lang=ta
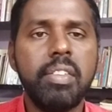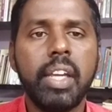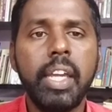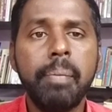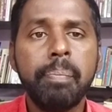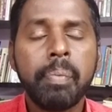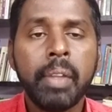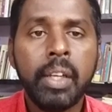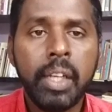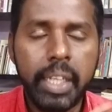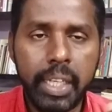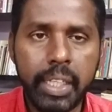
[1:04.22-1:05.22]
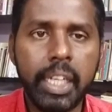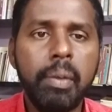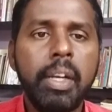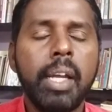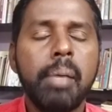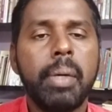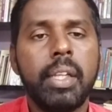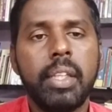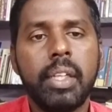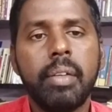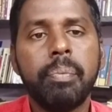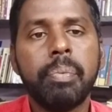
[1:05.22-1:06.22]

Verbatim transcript: சஞ்சிகை ஏற்கனவே நம்ம அதை